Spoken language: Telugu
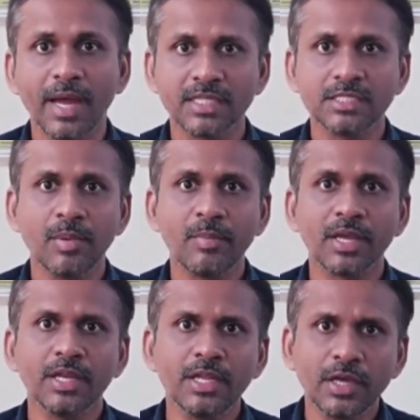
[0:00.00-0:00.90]
మ్యాక్సిమం
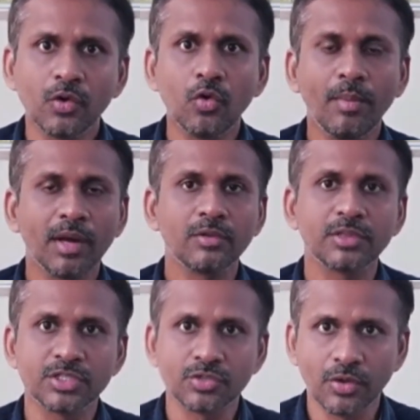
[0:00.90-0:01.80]
ఎన్ని ఎక్కువ
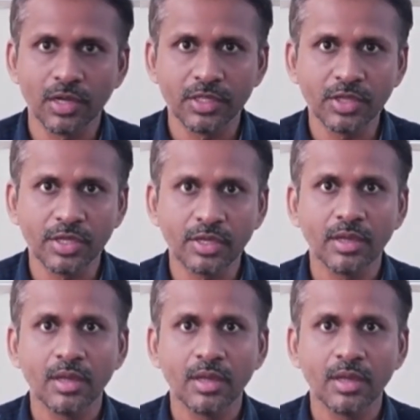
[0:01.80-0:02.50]
మార్కులు తెచ్చుకోగలిగితే